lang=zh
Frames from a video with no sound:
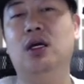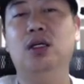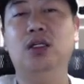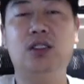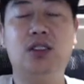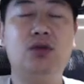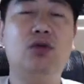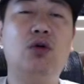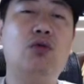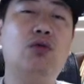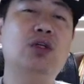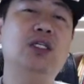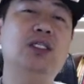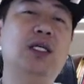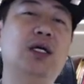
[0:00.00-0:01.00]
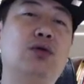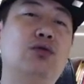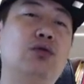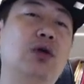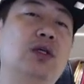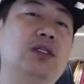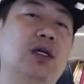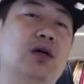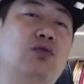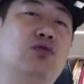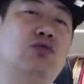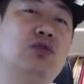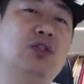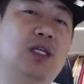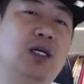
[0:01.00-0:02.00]
新月沃地在公元前
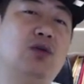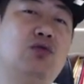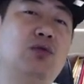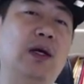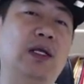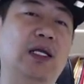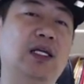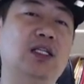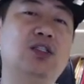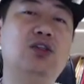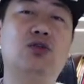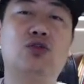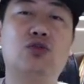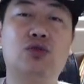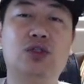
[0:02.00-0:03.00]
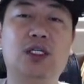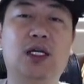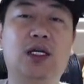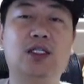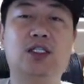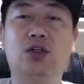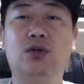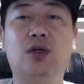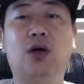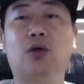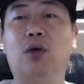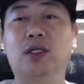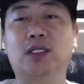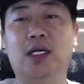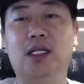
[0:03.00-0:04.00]
五千五百年就出现了酋长
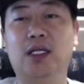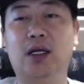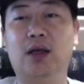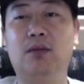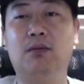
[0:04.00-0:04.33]
管辖地，